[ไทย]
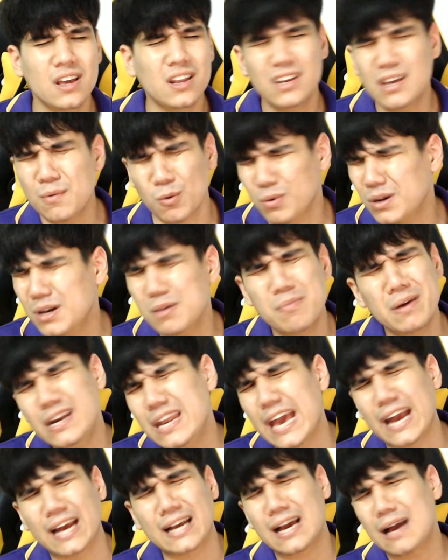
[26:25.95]
เนี่ยผมคือมัน
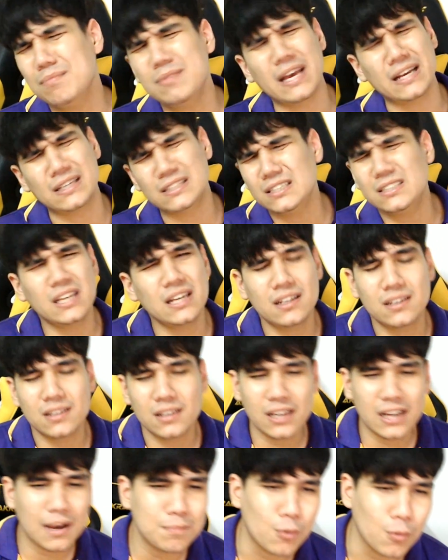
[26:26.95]
เด็กครับเด็กจริ
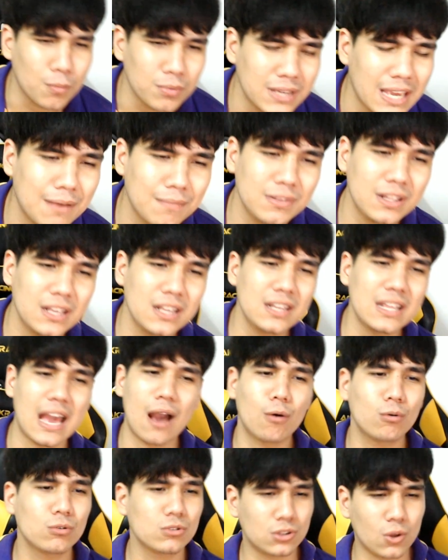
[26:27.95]
งๆนะครับผมเกมนี้เนี่ย
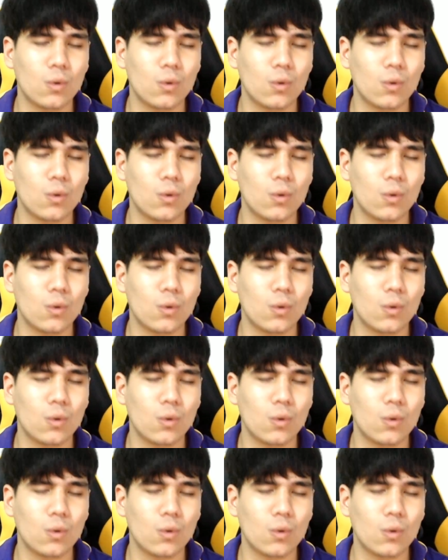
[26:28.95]
เอา